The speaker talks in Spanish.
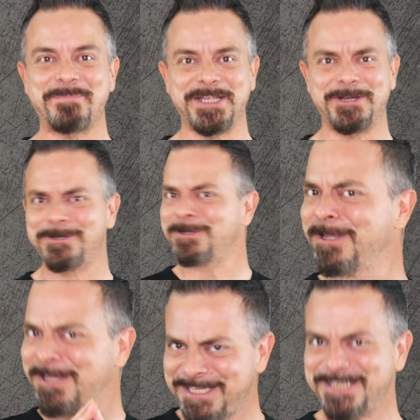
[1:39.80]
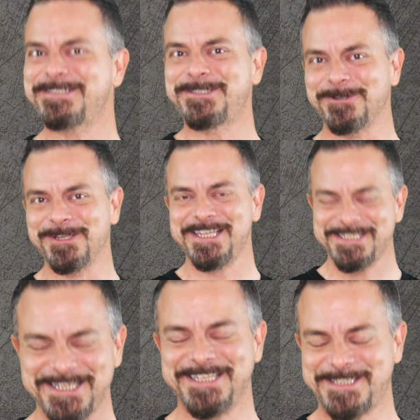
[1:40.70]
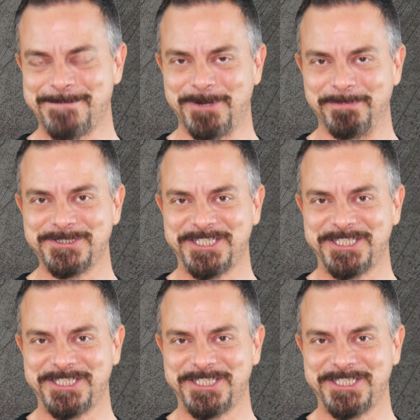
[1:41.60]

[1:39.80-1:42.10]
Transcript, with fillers: Priego y esto es Easy Promos